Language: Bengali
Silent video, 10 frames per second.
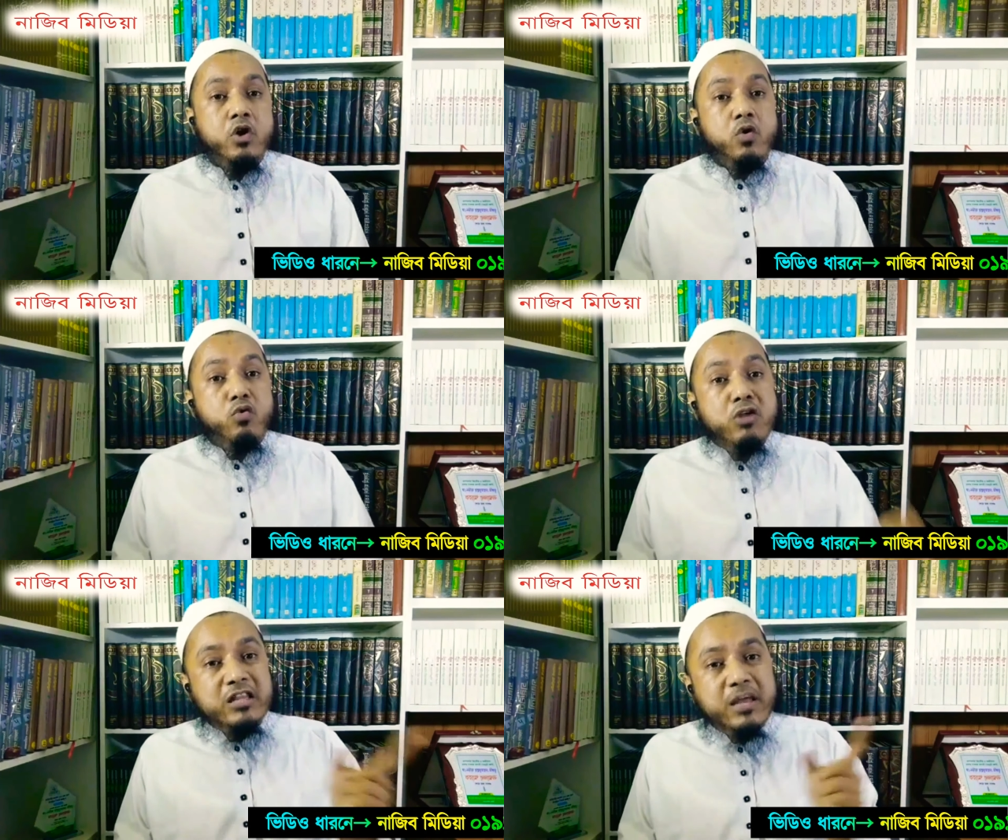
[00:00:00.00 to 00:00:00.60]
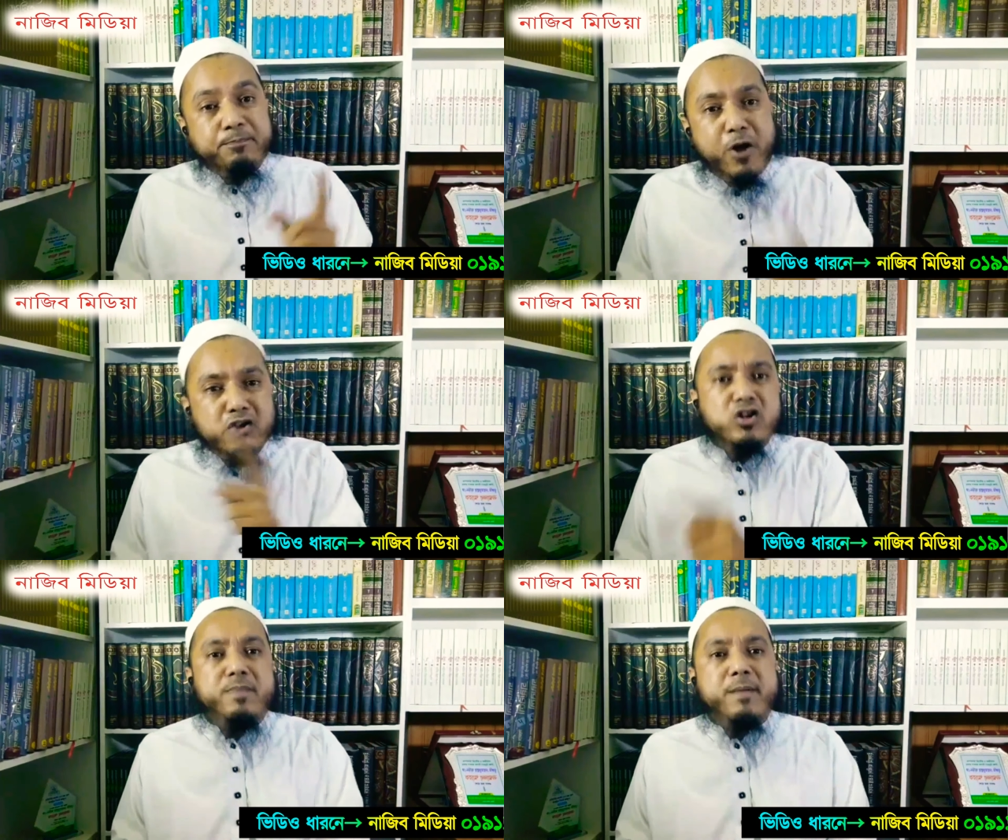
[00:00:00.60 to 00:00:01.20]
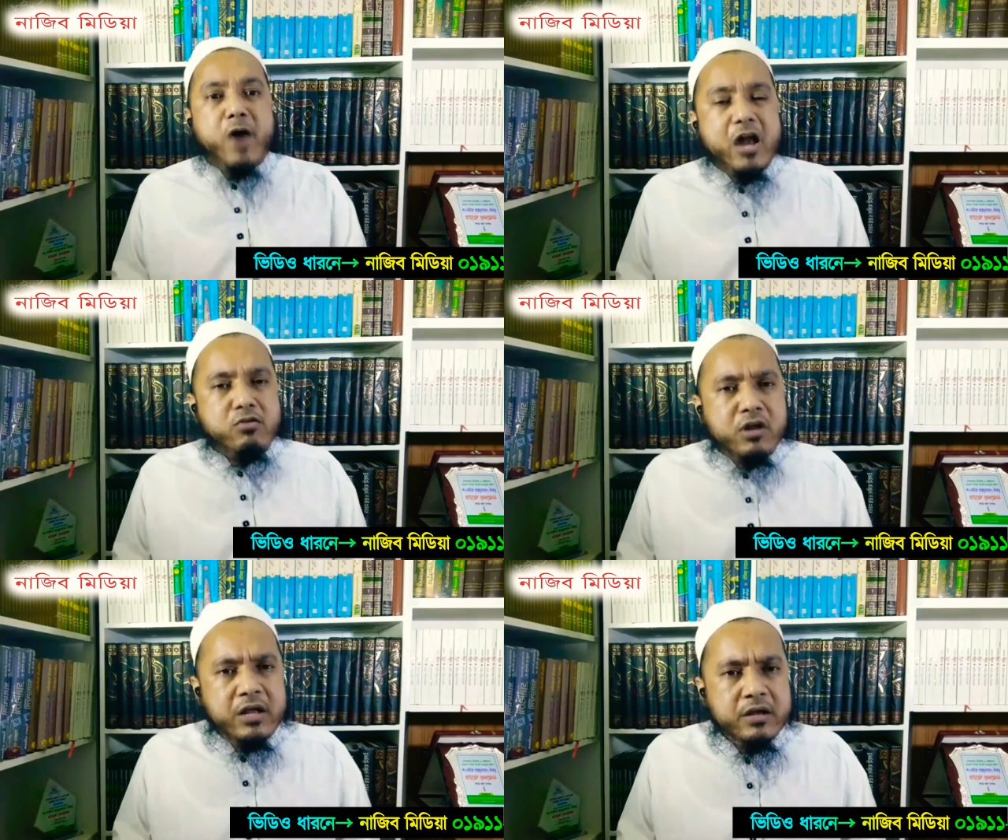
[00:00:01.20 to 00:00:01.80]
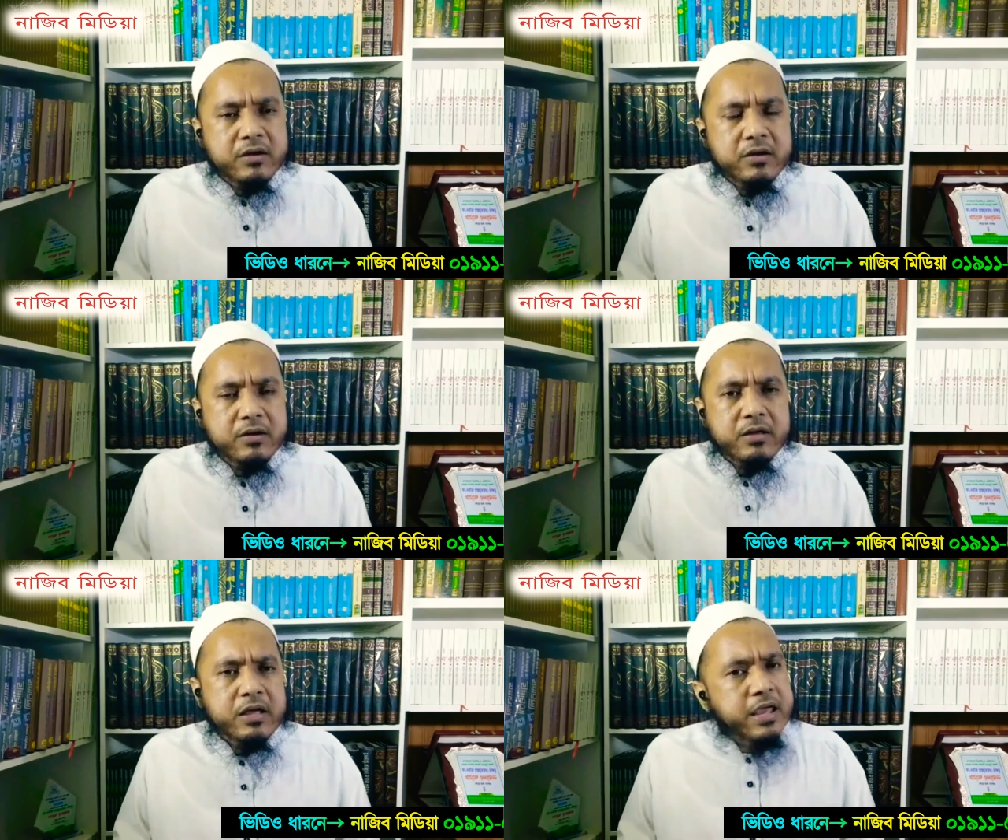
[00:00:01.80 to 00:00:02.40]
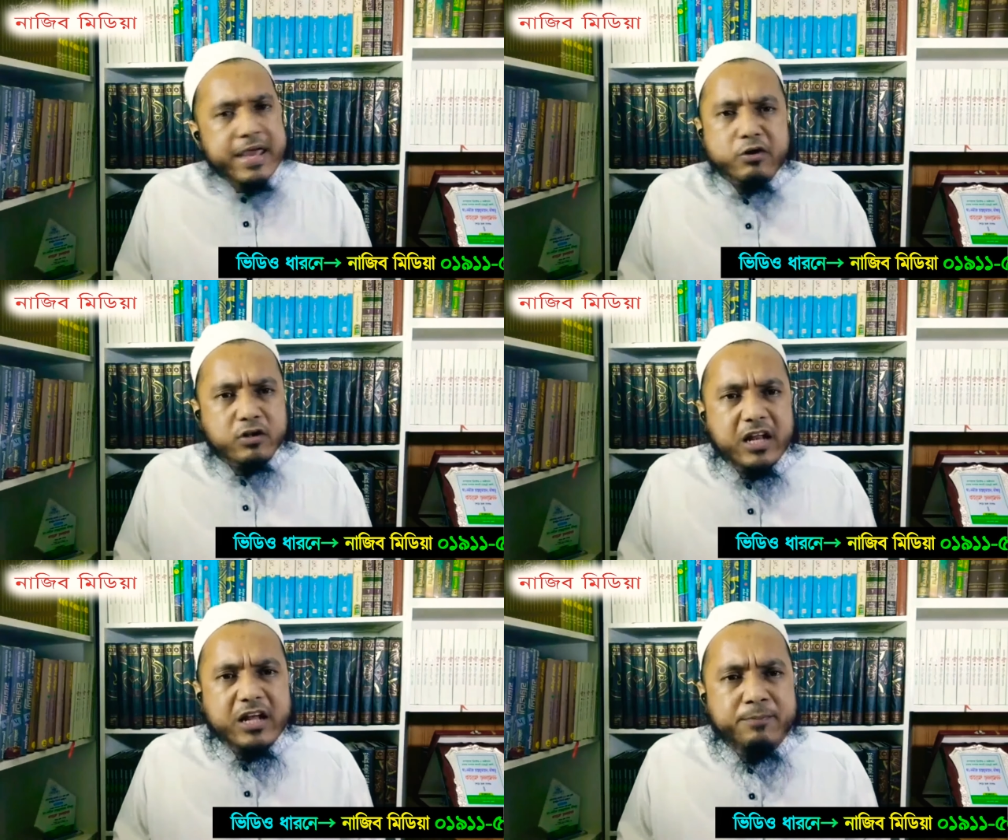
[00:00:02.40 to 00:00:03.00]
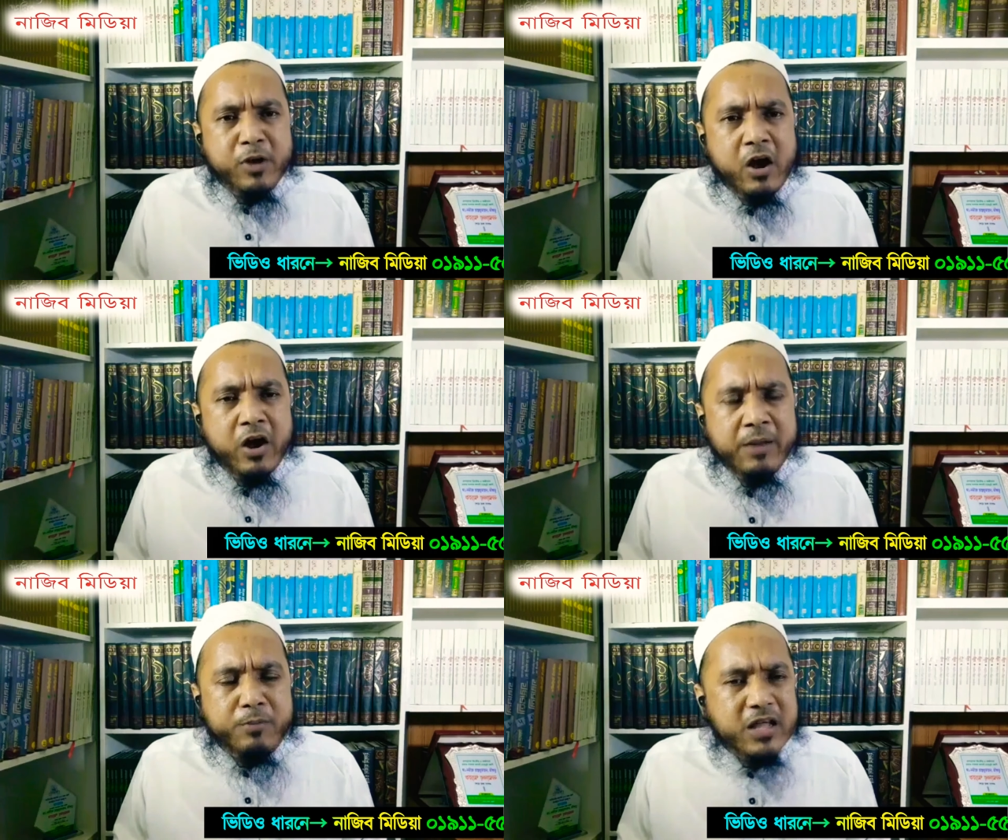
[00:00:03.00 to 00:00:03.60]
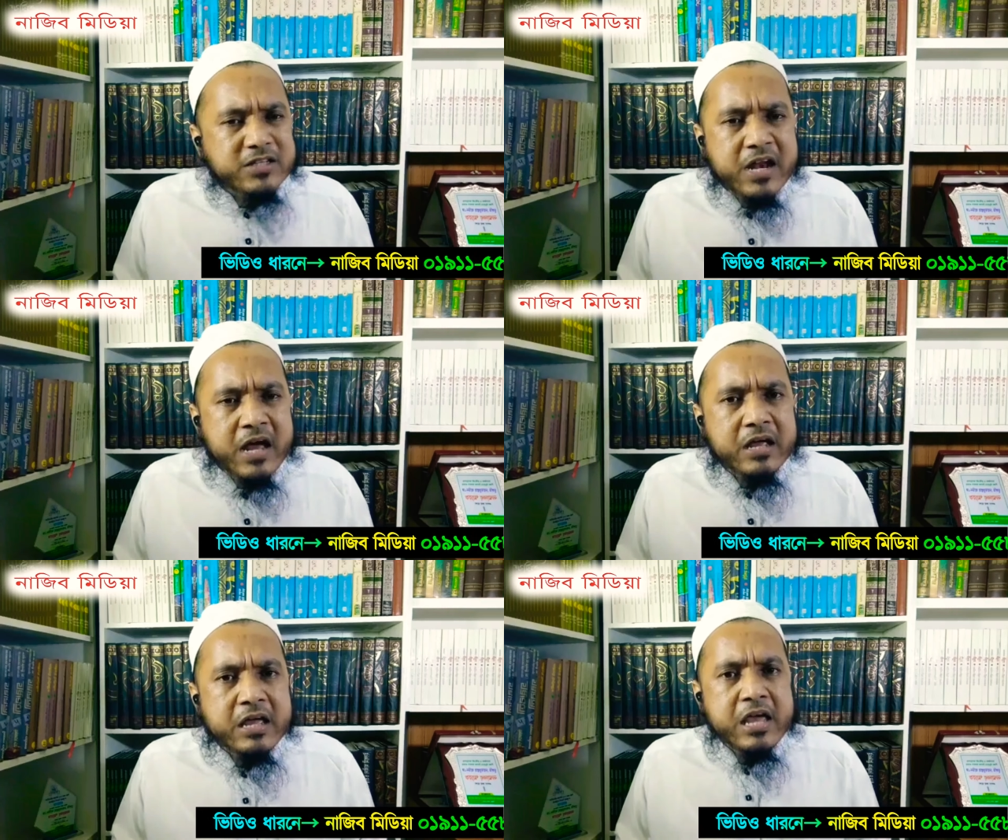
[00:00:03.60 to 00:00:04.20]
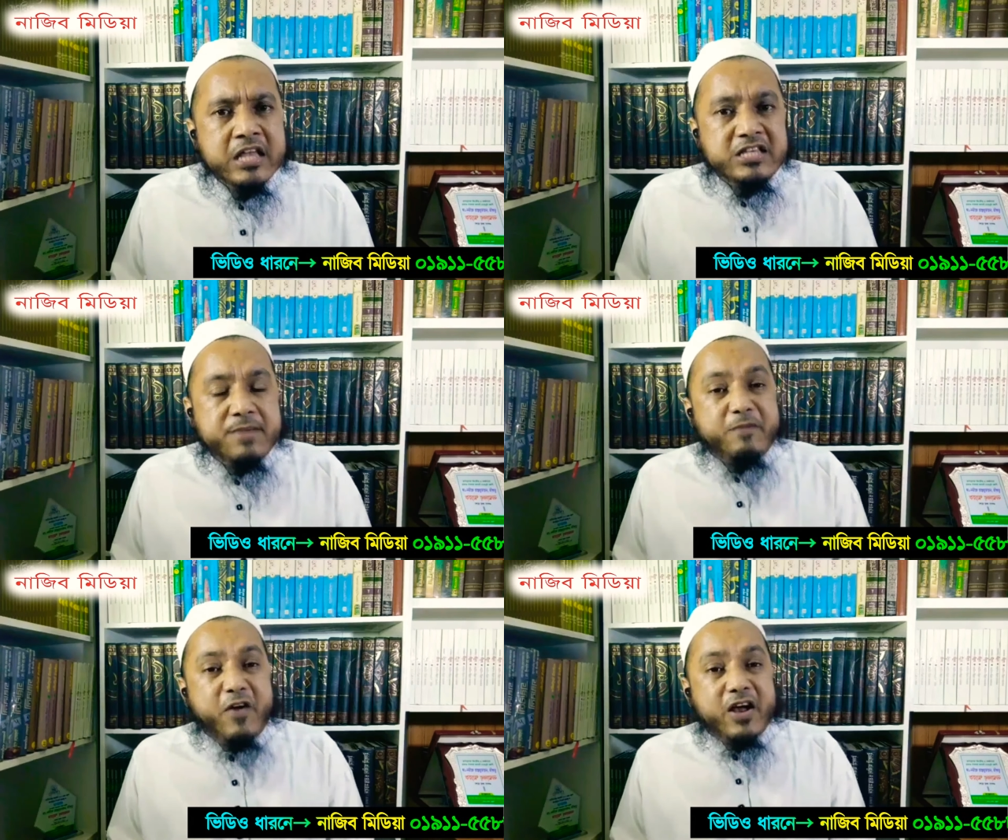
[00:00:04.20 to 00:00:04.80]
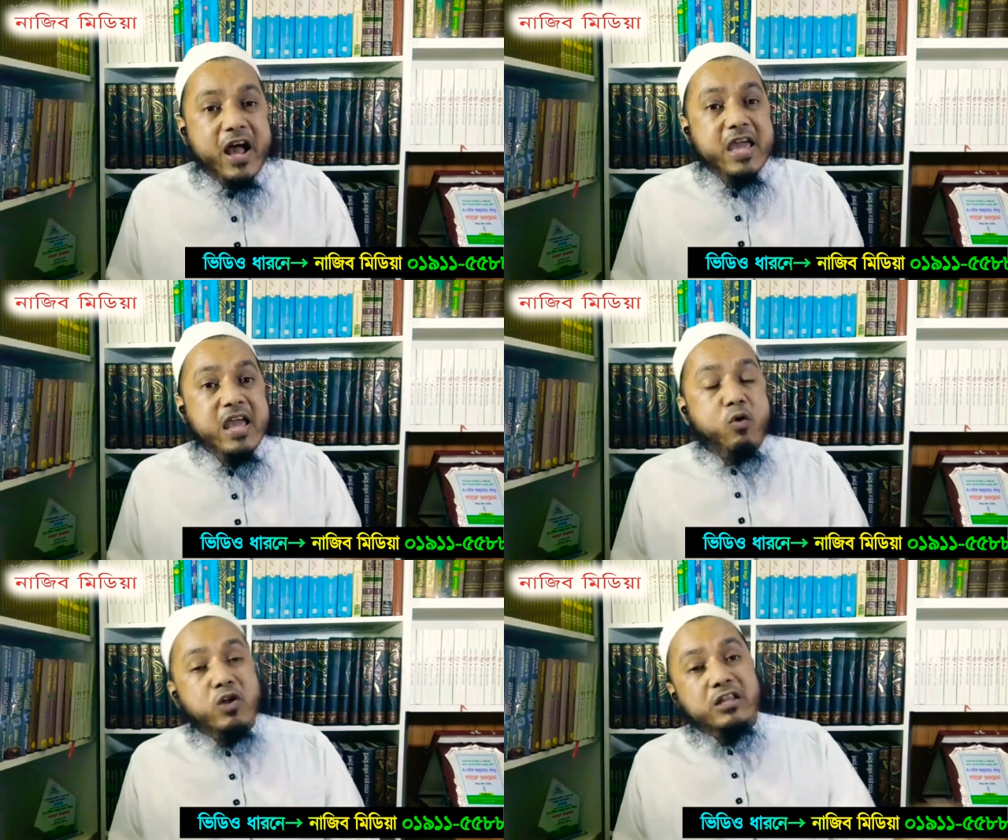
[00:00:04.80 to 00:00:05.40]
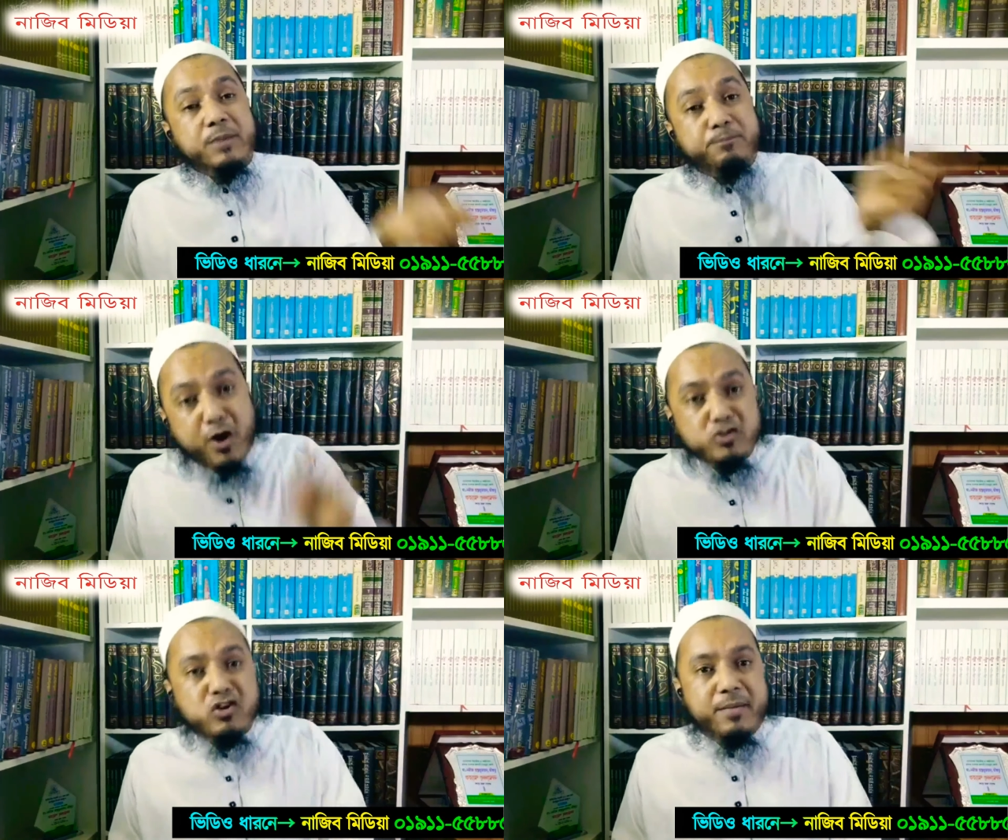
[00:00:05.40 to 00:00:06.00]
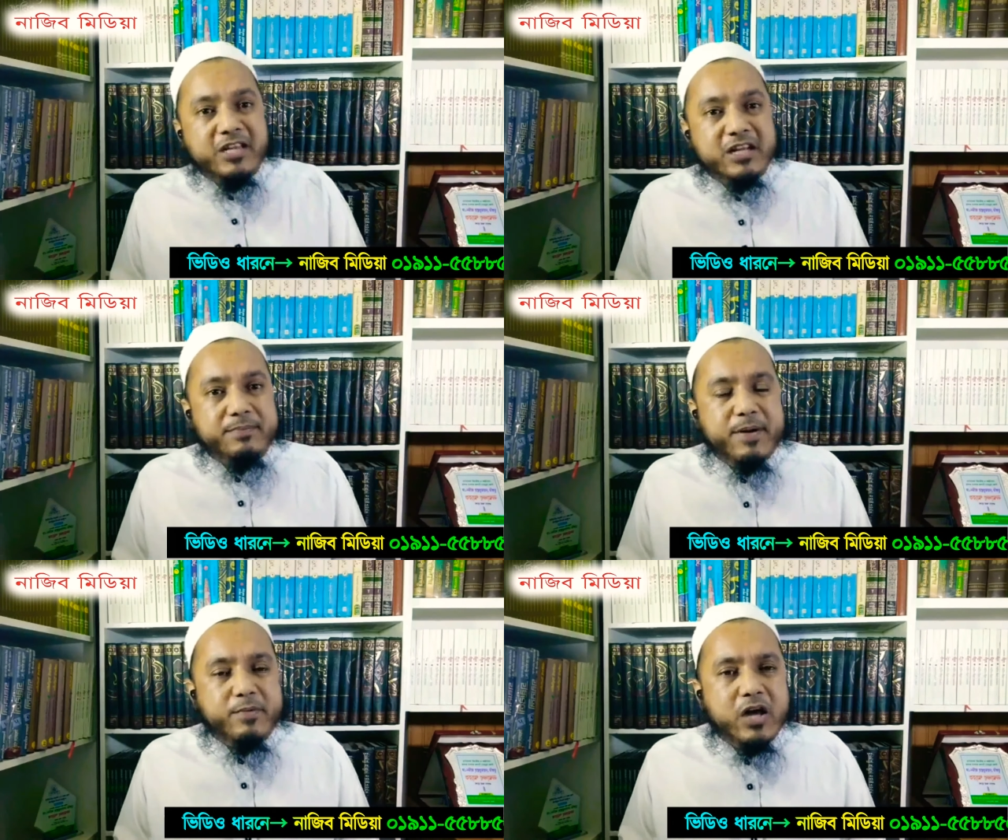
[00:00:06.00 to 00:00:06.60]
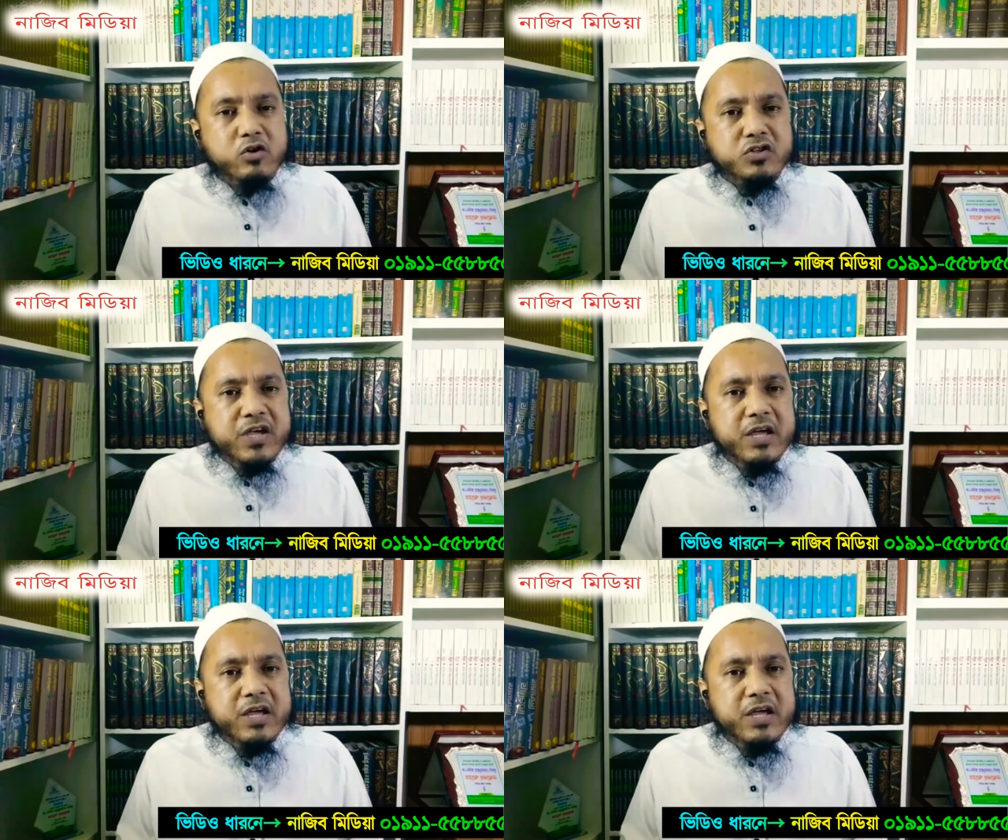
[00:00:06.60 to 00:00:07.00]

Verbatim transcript: ওনাদের প্রয়োজনে ব্যবহার করে এ কথাটা কি বলা হয় না বলা যায় না যে বেফাক হাইয়া ওনাদের প্রয়োজনে আমাদেরকে ব্যবহার করছে